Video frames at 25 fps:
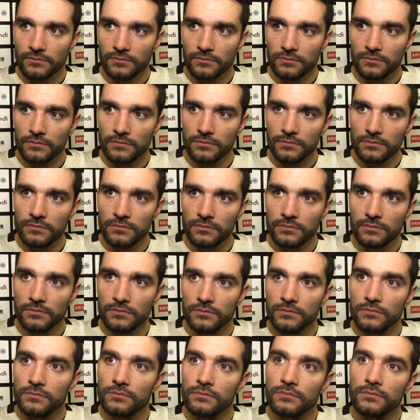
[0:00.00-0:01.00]
Sur la ce
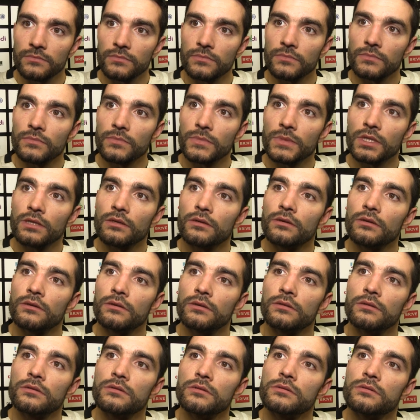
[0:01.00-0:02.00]
qui permet
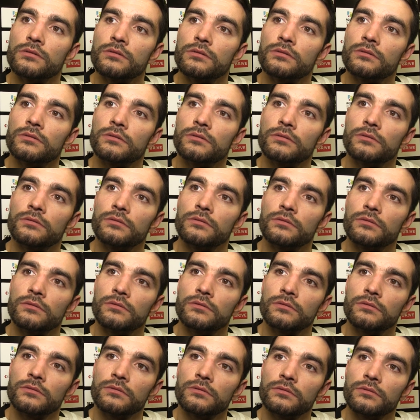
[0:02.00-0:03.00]
peut-être de
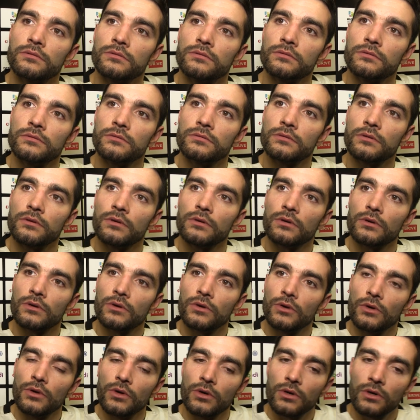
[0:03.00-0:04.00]
un petit peu la
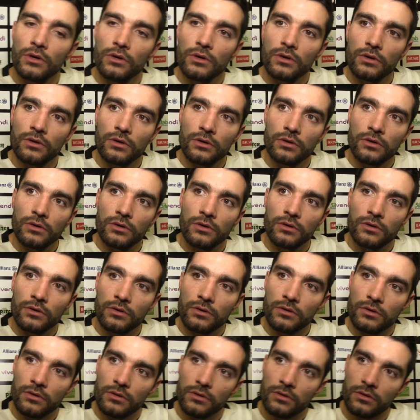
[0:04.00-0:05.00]
psychologique en deuxième
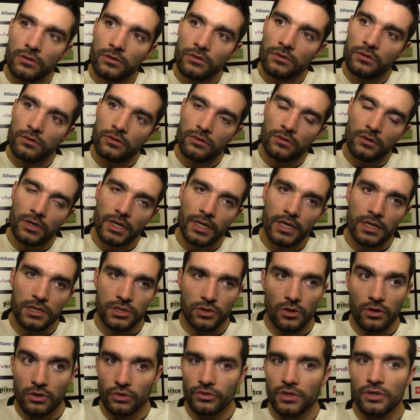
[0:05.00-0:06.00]
Ouais, je
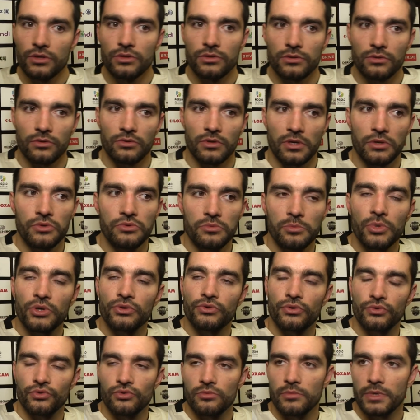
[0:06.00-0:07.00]
crois qu'on a, eu une, bonne
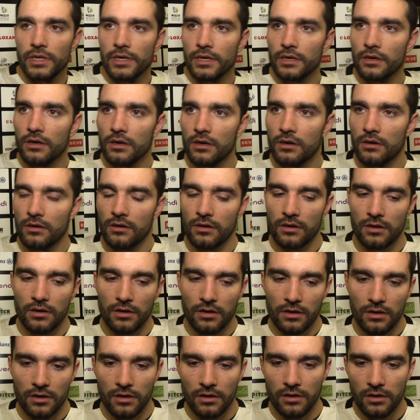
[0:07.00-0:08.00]
tenue de mêlée.
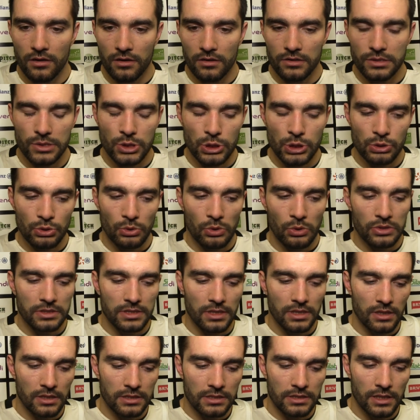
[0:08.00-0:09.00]
Euh, je crois que
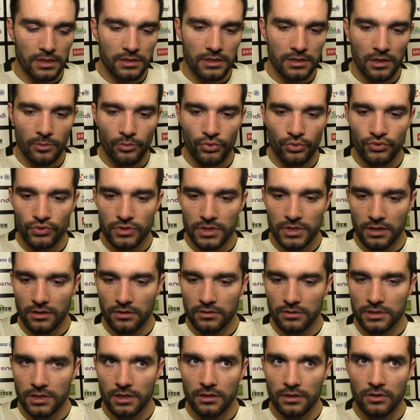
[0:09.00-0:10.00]
ça, a été un peu du
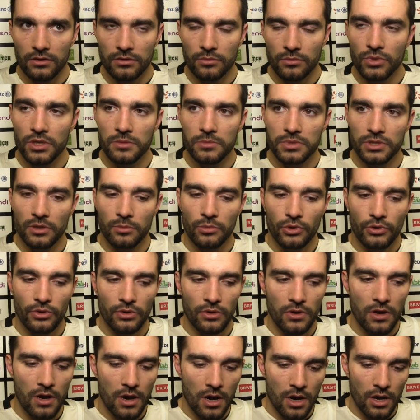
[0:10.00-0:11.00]
50-50, mais il me semble
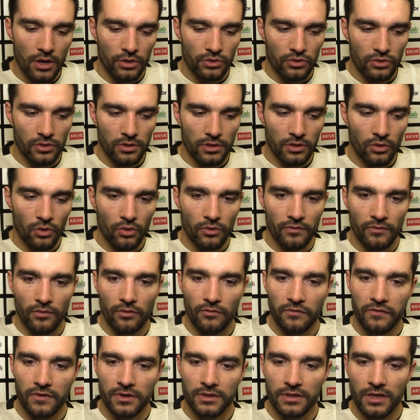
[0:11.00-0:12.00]
que, les gros
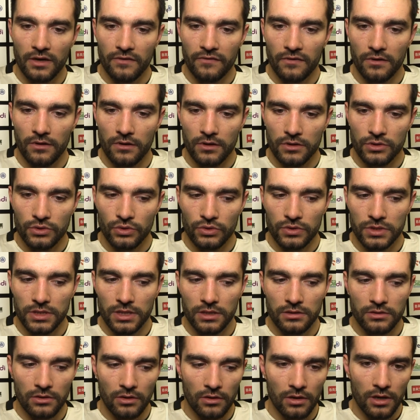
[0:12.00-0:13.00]
ont fait le taf euh, sur ce
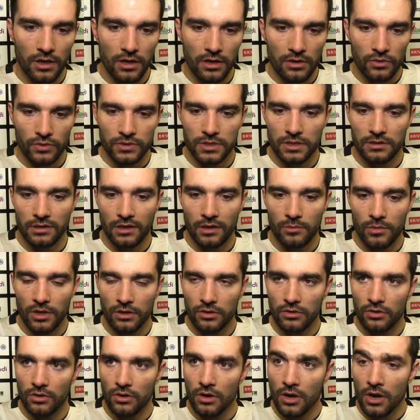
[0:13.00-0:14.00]
secteur-là et on sait très
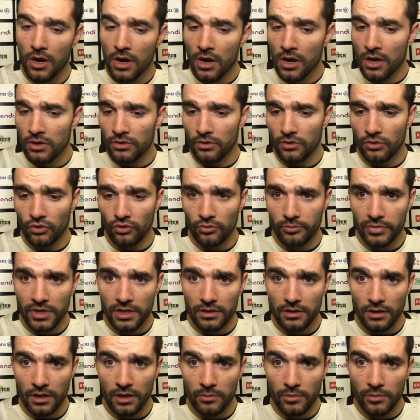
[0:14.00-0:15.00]
bien que dans le rugby,
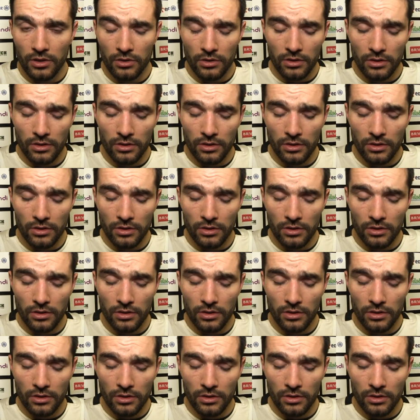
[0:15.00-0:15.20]
quand la